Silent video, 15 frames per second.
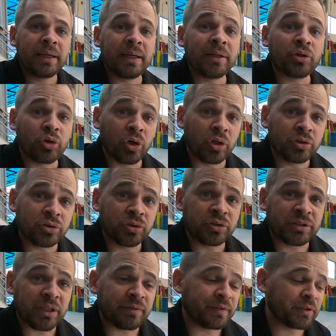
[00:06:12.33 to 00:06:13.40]
e todos
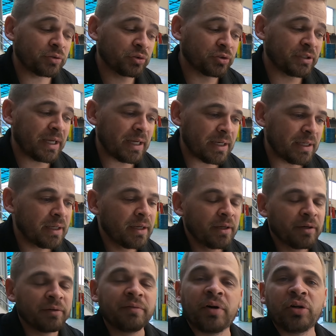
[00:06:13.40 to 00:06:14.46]
os serviços dele
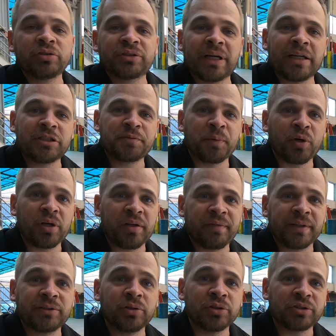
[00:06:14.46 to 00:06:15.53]
vão estar
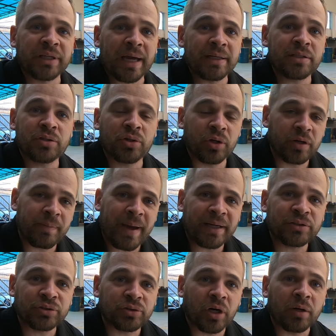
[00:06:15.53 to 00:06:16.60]
disponíveis no site
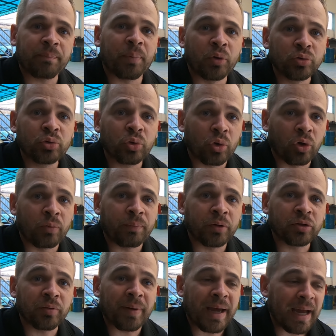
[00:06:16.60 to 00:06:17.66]

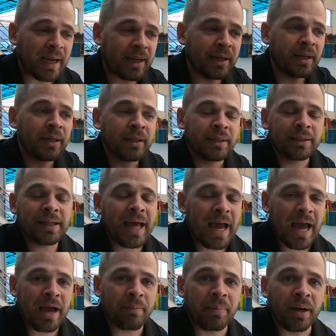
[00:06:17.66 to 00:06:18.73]
tonimacstore.com.br
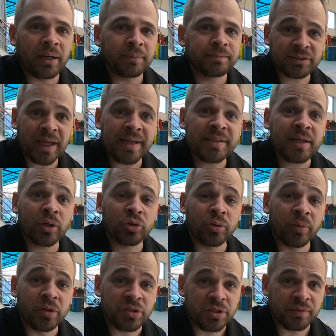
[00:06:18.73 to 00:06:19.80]
na aba Estética
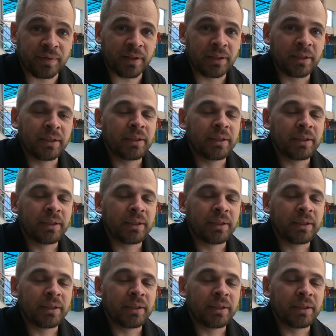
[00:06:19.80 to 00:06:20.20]
Automotiva.